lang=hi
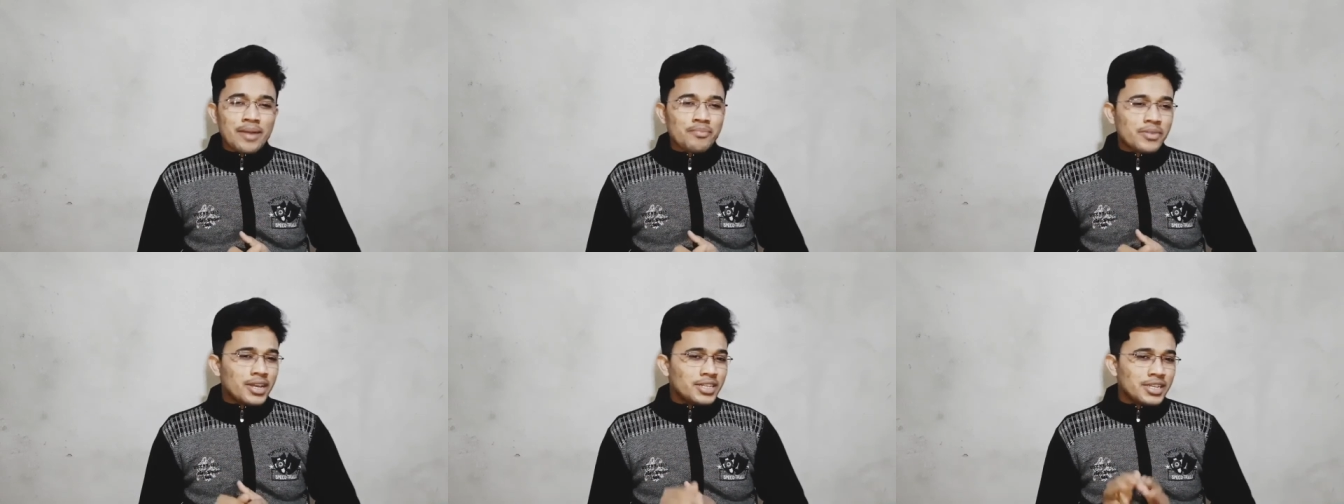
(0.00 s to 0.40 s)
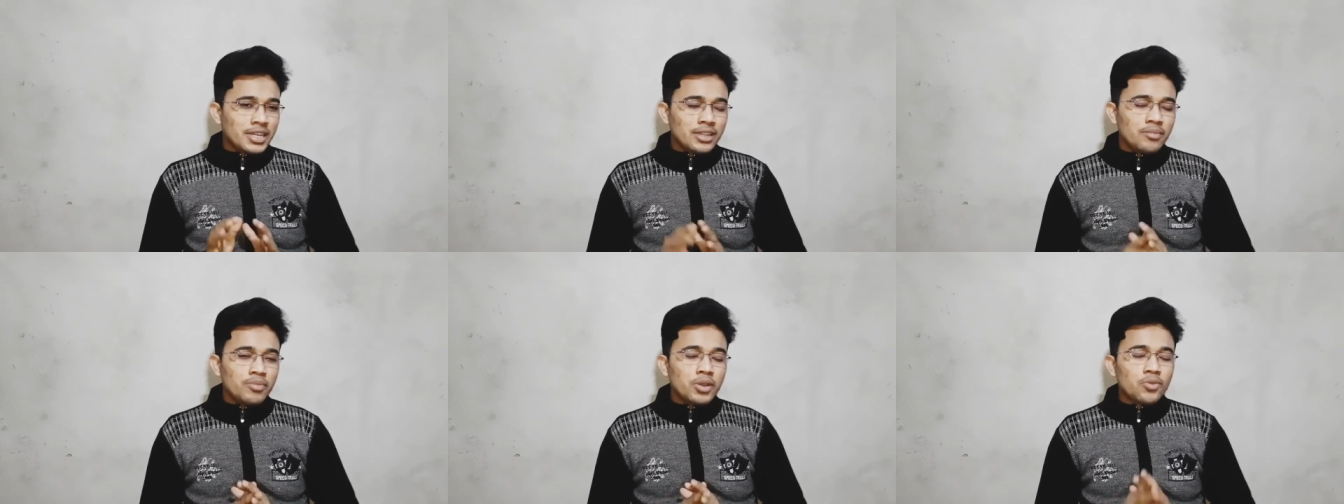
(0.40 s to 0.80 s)
आपके
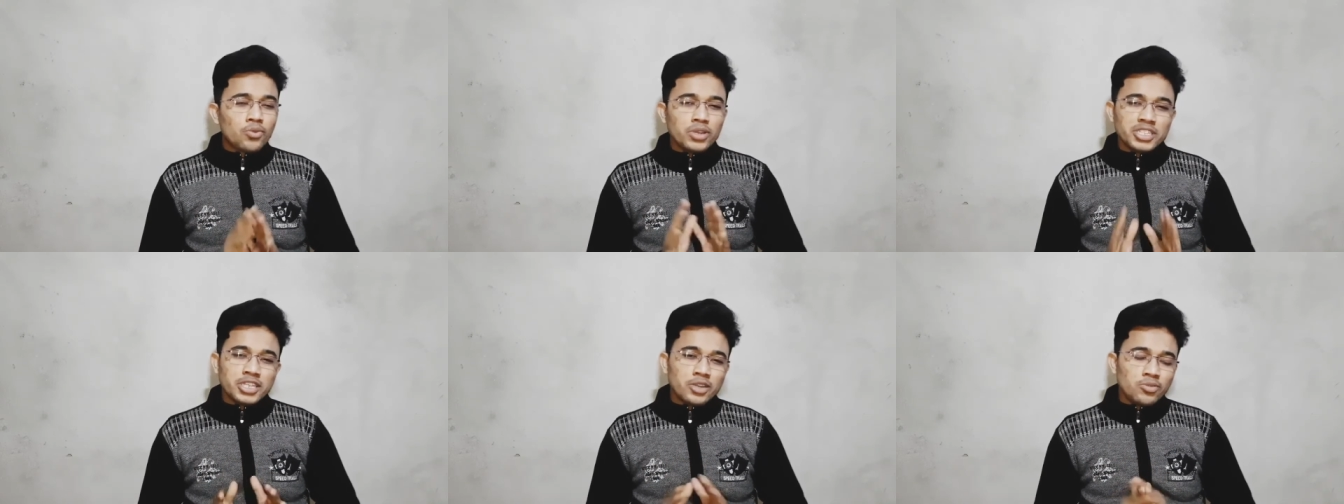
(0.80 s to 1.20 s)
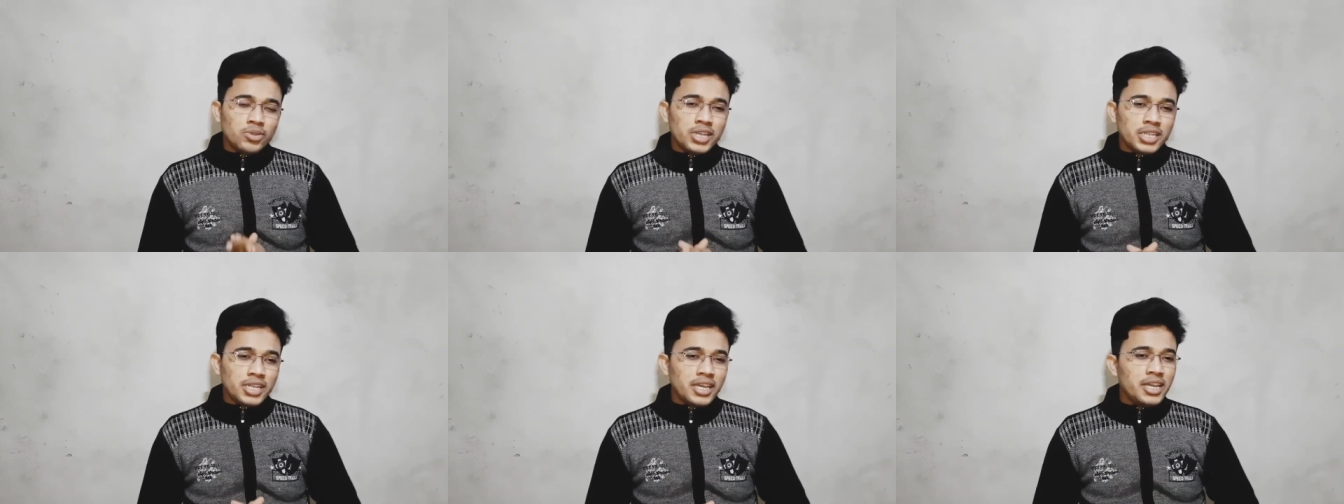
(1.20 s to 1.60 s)
चैनल पर कोई
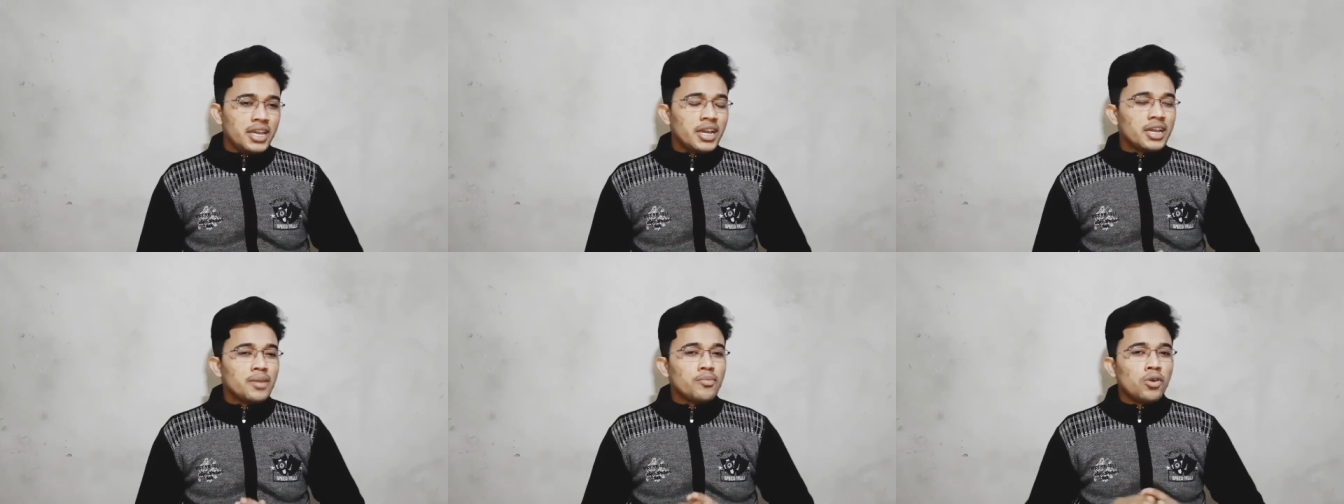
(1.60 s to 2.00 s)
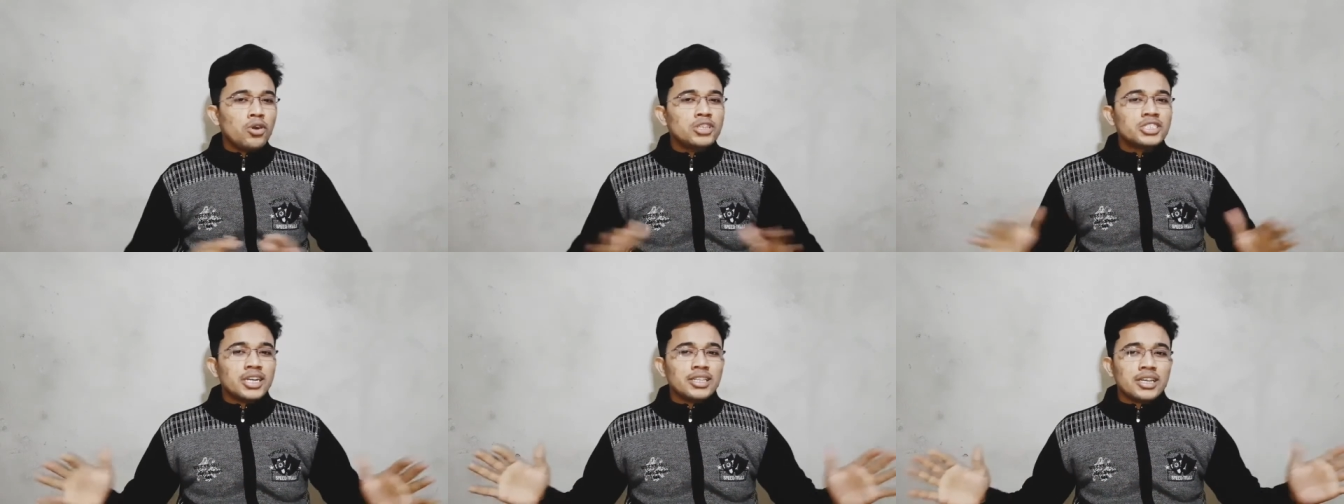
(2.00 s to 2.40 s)
ज़रूरी नहीं है कि
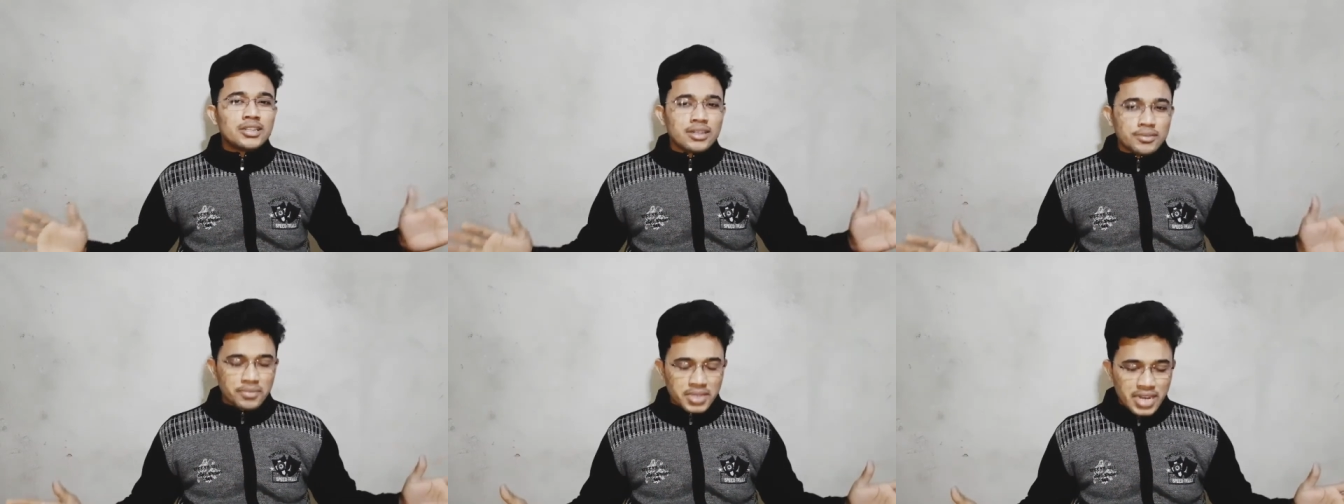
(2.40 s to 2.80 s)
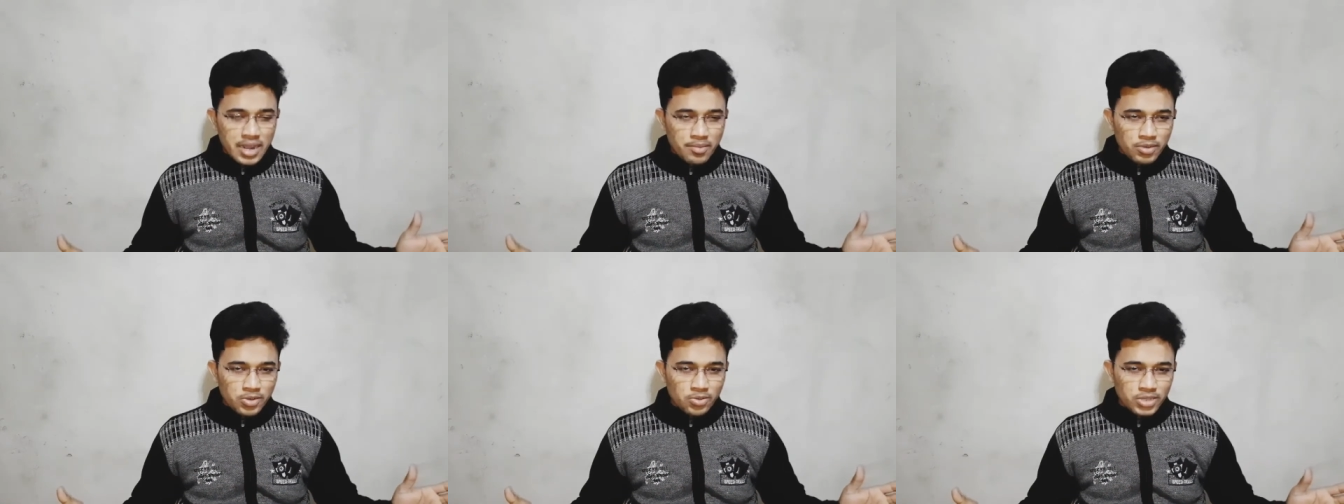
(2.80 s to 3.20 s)
बहुत ज़्यादा
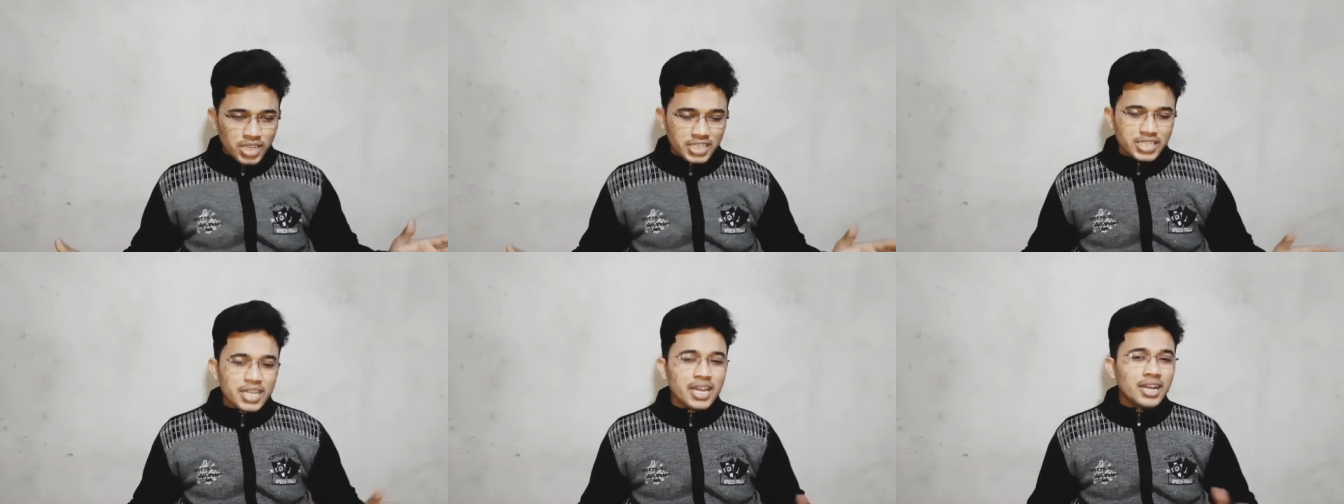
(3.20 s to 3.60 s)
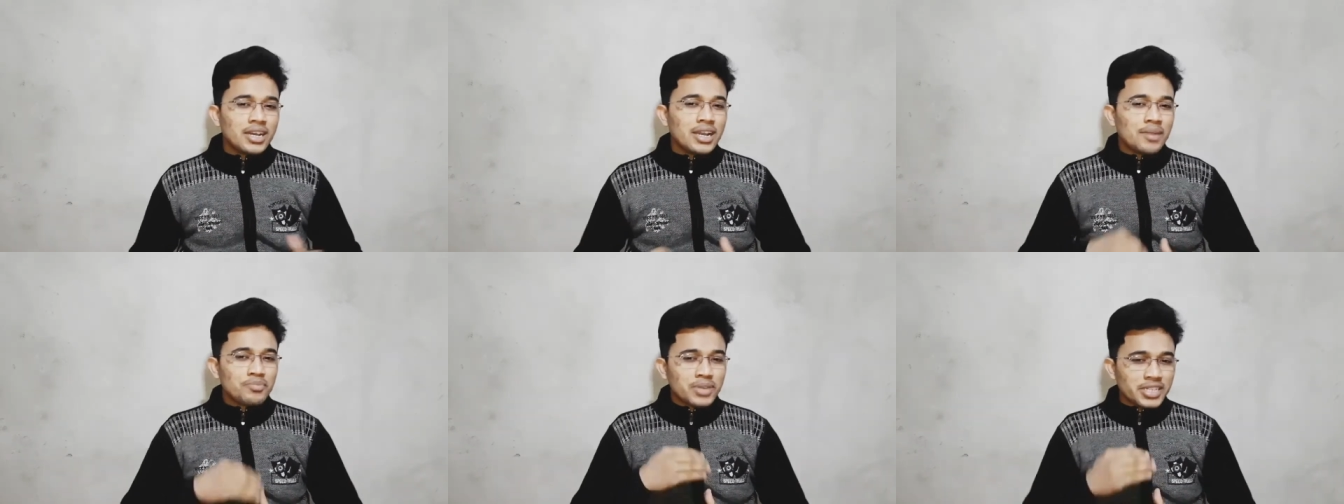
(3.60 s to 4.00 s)
सब्सक्राइबर होना चाहिए अगर
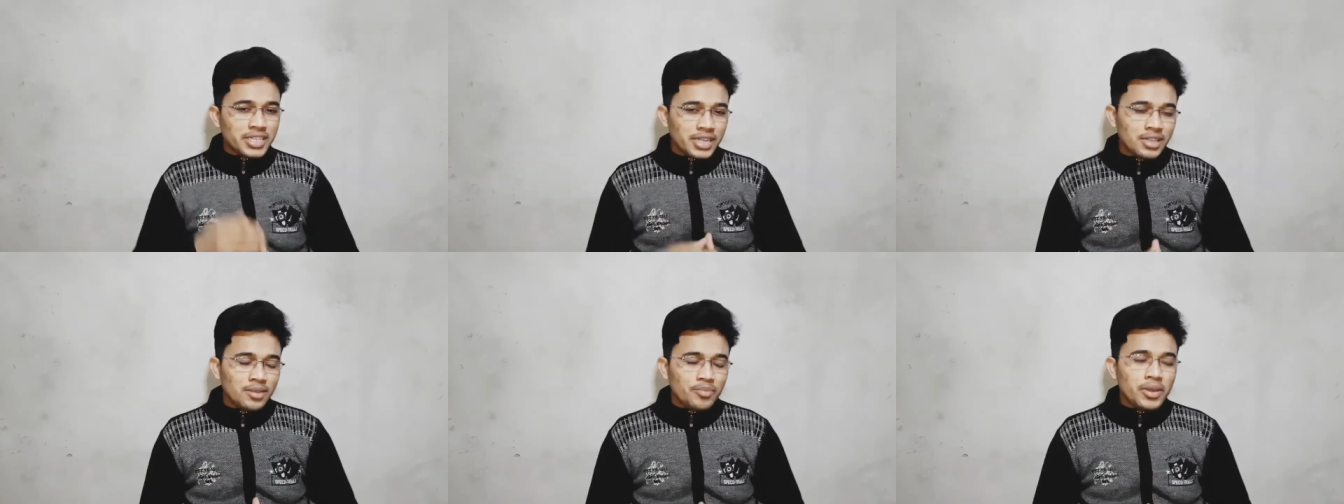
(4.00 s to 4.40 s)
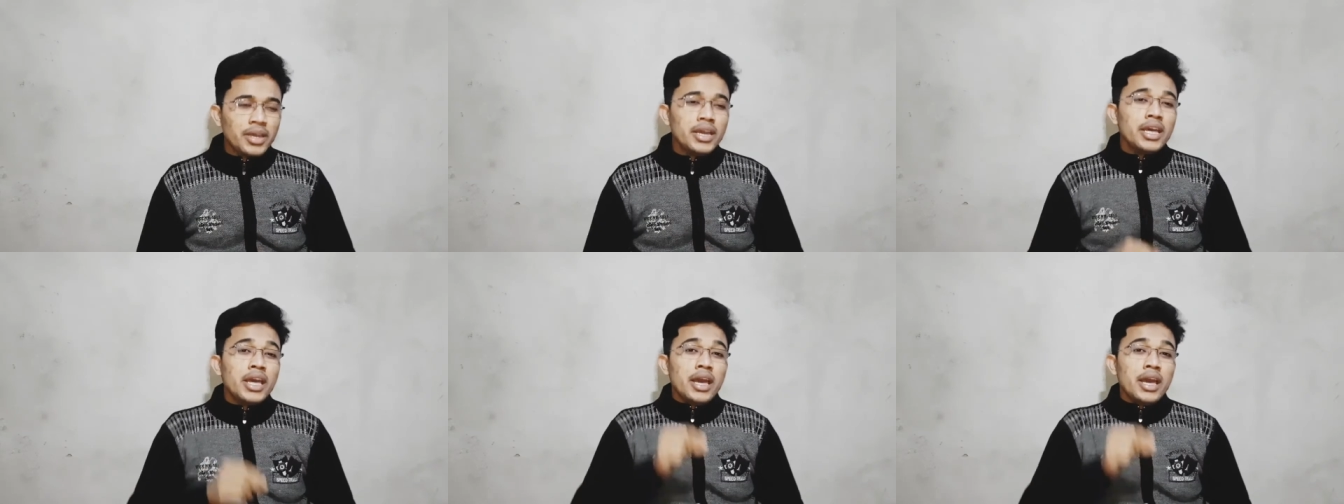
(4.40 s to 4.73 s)
आपके चैनल पे